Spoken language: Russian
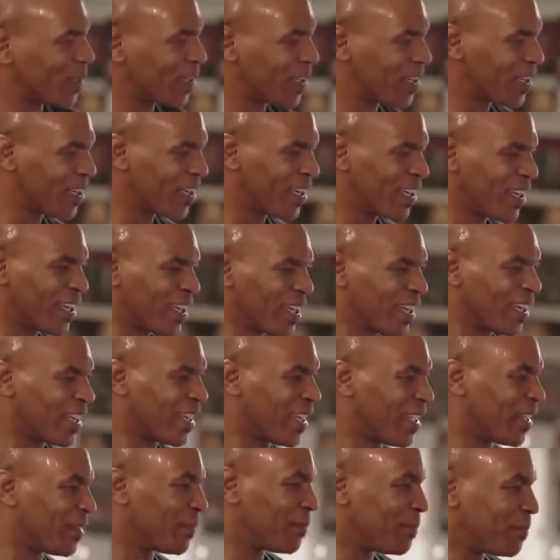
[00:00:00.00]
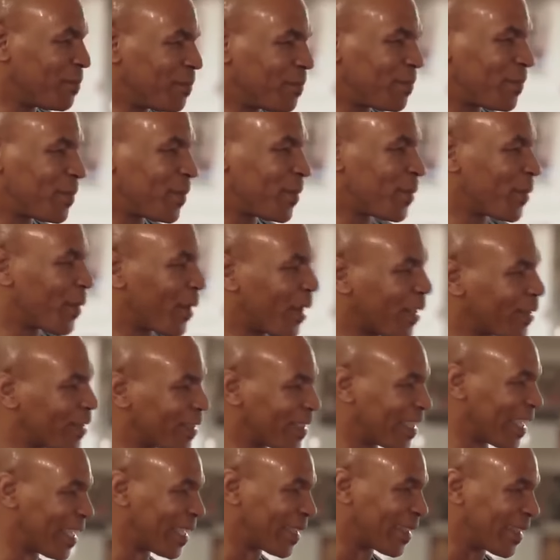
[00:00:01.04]
появляются иные факторы, и
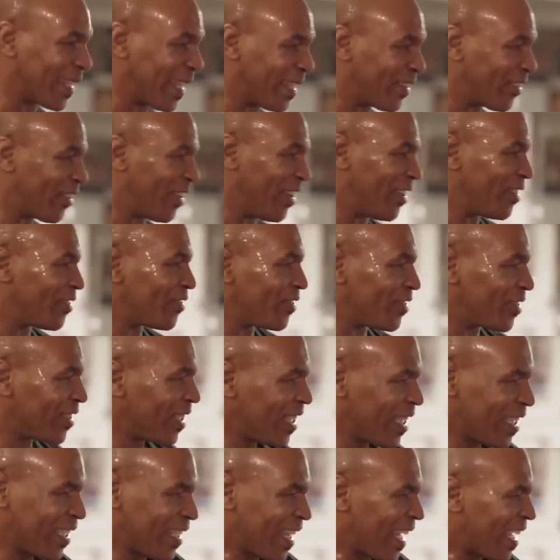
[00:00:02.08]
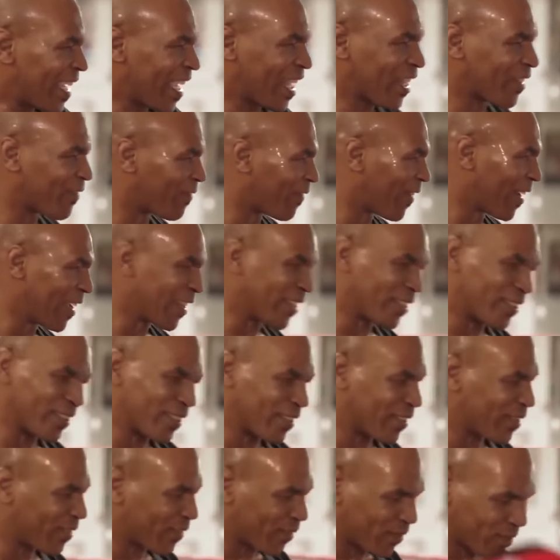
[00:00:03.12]
такой стиль боя требует слишком много
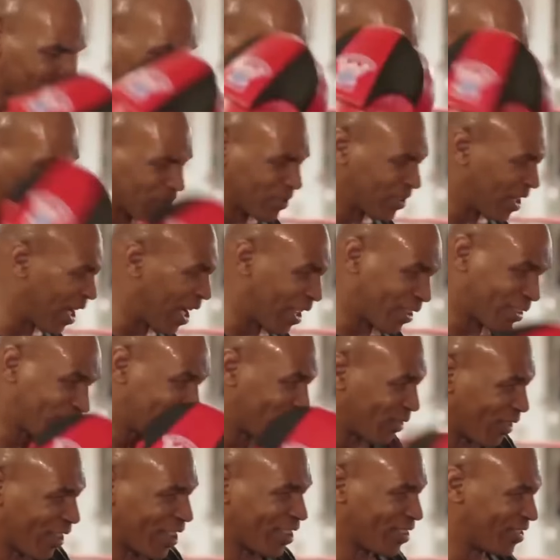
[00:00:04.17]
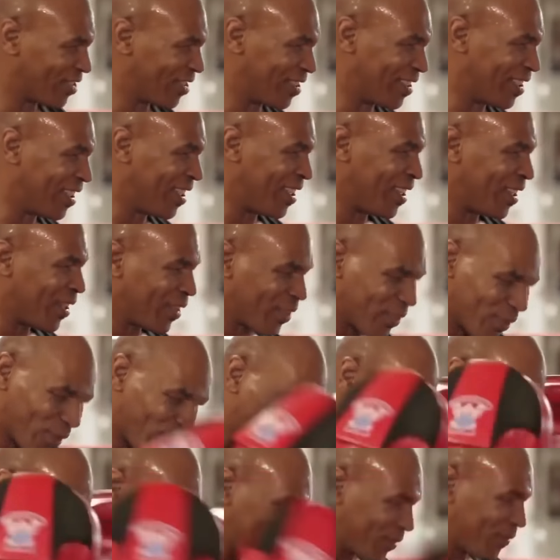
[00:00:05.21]
концентрации, слишком много
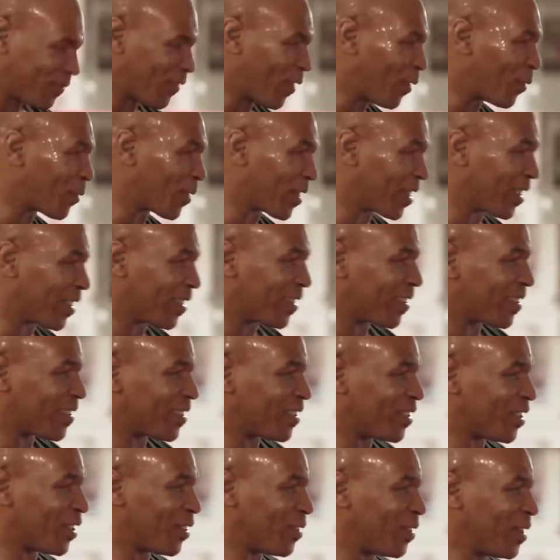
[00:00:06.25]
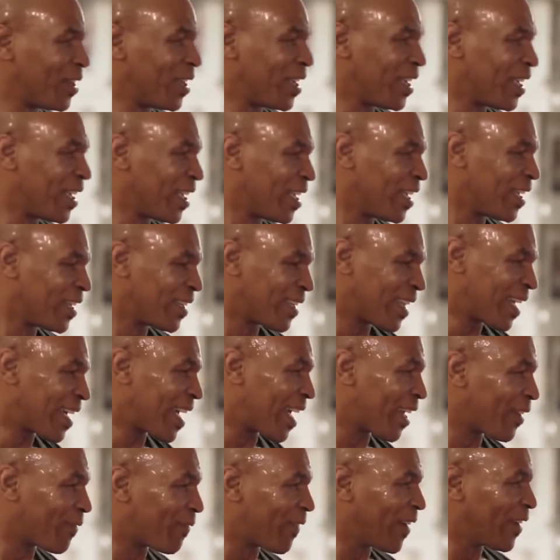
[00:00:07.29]
сосредоточенности, понимаешь?
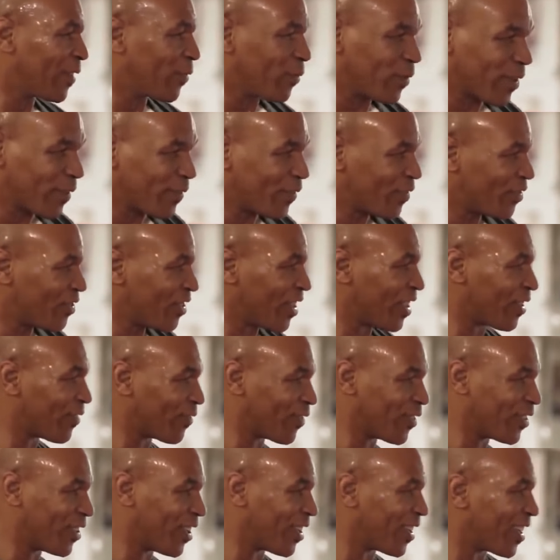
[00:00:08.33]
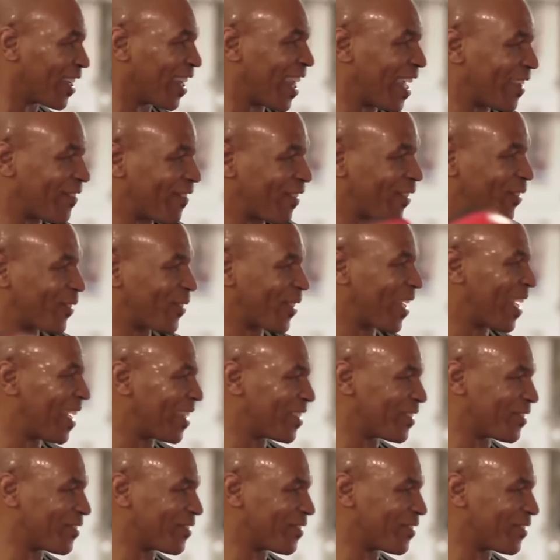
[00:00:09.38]
Такой стиль боя не оставит тебе шансов на иную жизнь